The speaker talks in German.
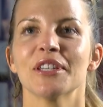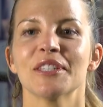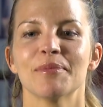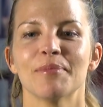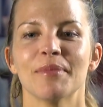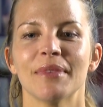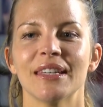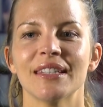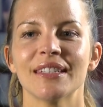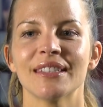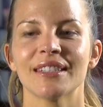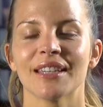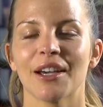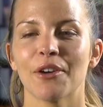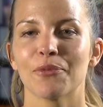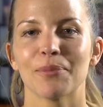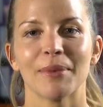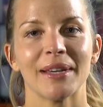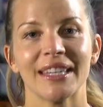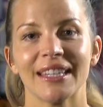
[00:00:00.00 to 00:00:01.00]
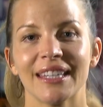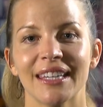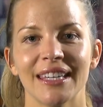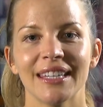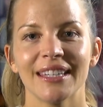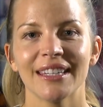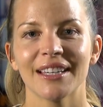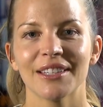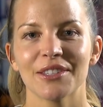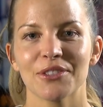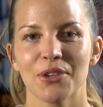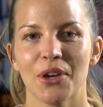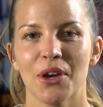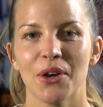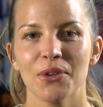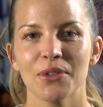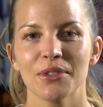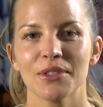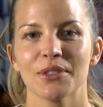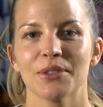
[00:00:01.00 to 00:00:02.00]
ich mich auf meine Kinder zu
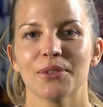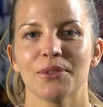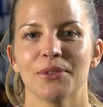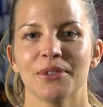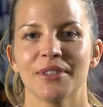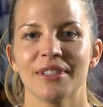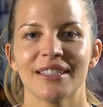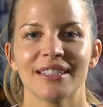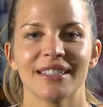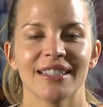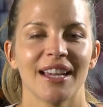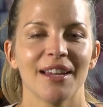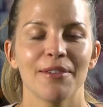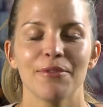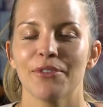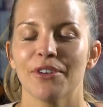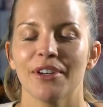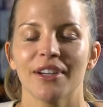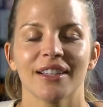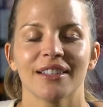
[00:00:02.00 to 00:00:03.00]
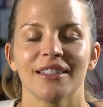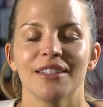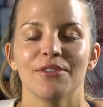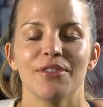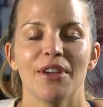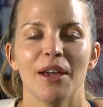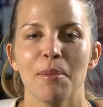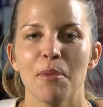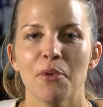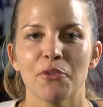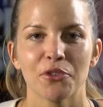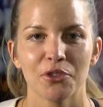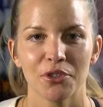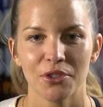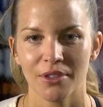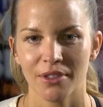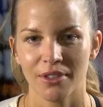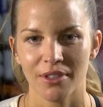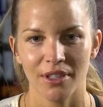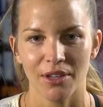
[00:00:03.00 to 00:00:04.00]
Hause und einfach die Wärme
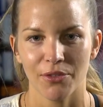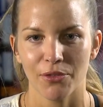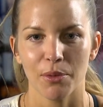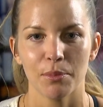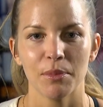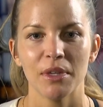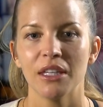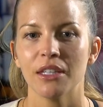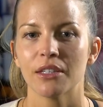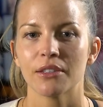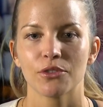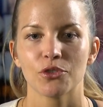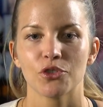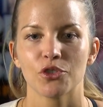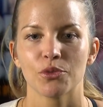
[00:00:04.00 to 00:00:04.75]
von der Familie zu